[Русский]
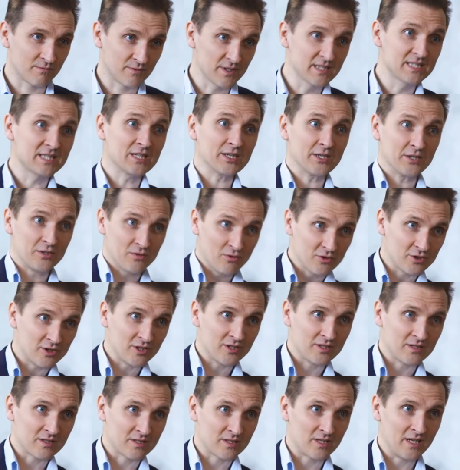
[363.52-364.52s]
выстроить
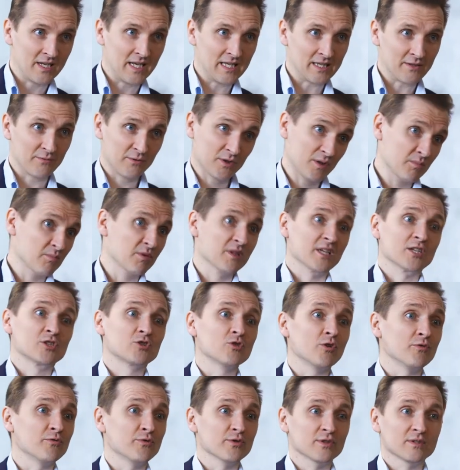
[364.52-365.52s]
очередь из клиентов. Это был
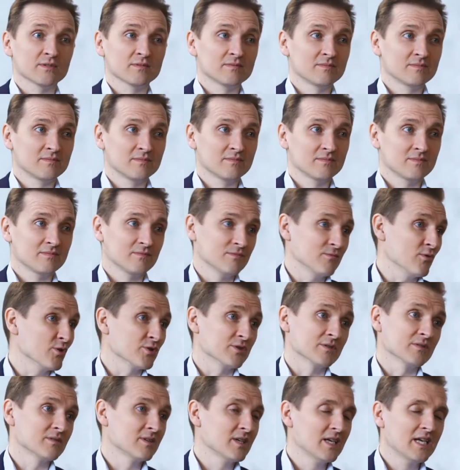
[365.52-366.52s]
наш офер.
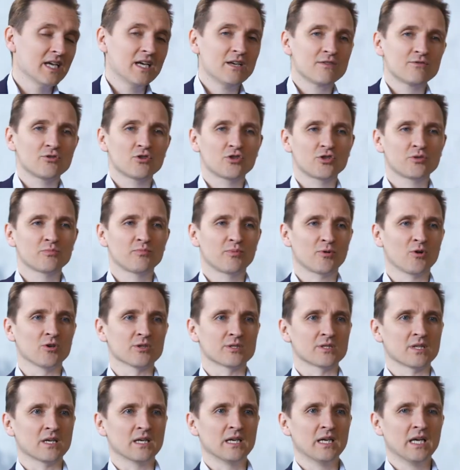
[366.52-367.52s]
Вот. Mm-hmm. Все очень
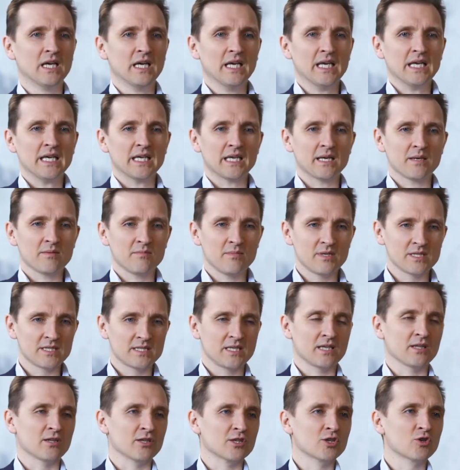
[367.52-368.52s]
просто. Мы
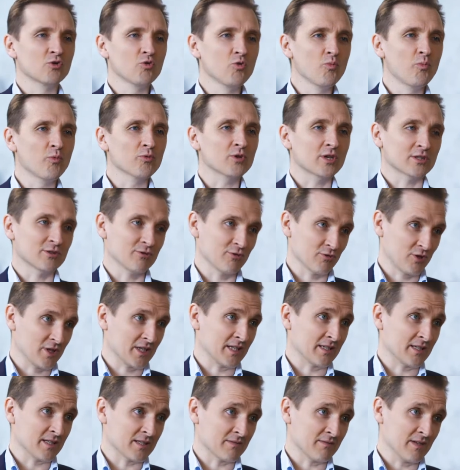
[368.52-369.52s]
сделали группу, которую
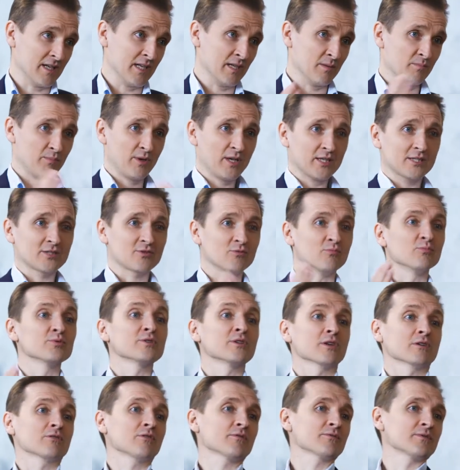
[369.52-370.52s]
так и назвали «Практикум по
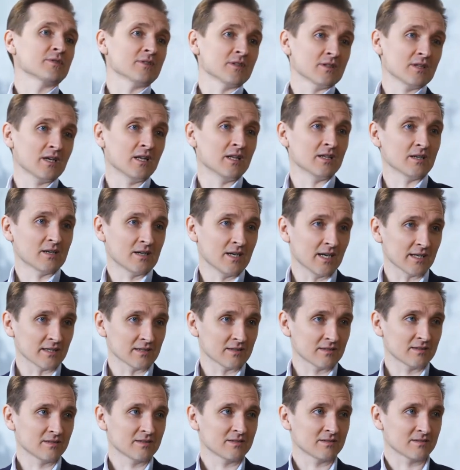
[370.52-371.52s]
натальных
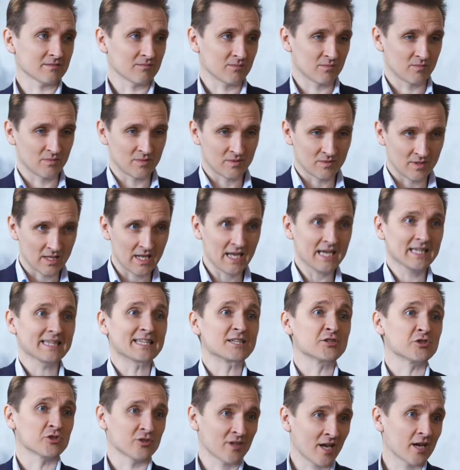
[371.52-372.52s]
карт» для
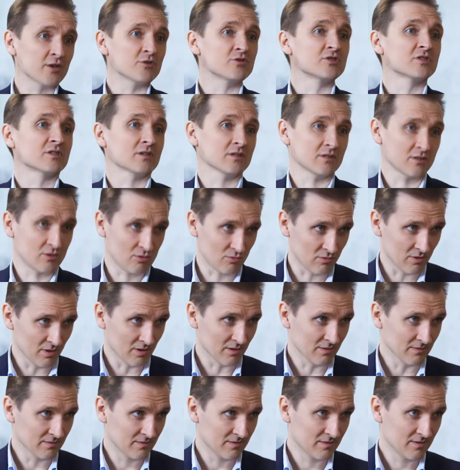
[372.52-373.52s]
начинающих
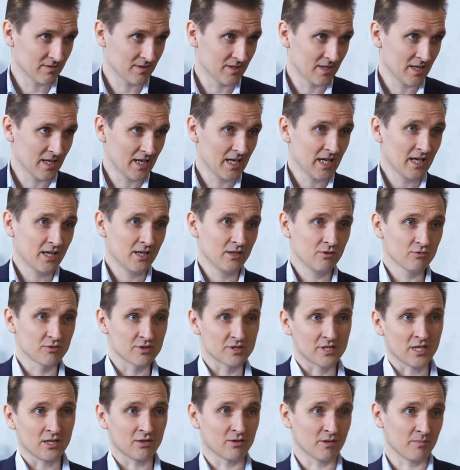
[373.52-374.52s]
астрологов. Mm-hmm. Люди
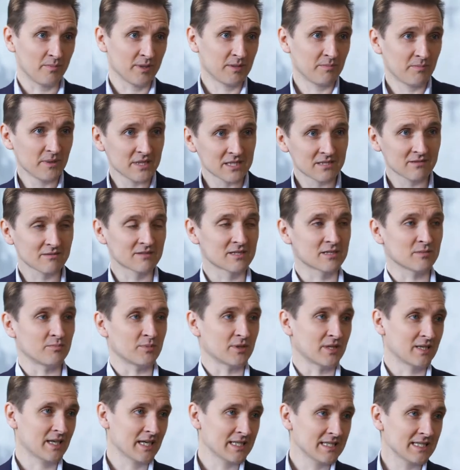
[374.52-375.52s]
стали туда подписываться,
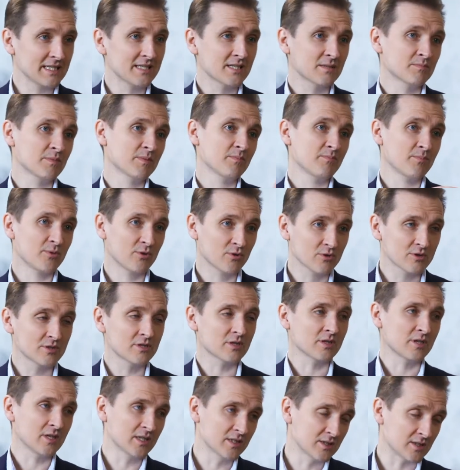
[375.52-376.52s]
приходите, мы
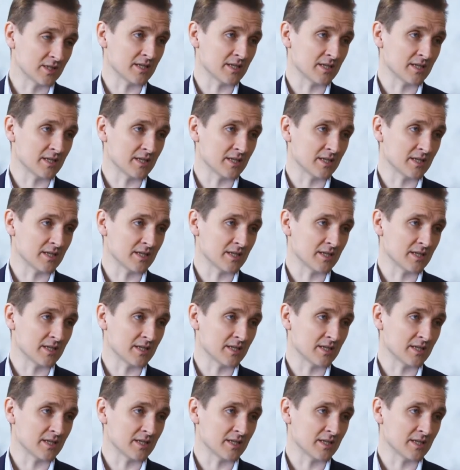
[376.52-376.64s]
просто их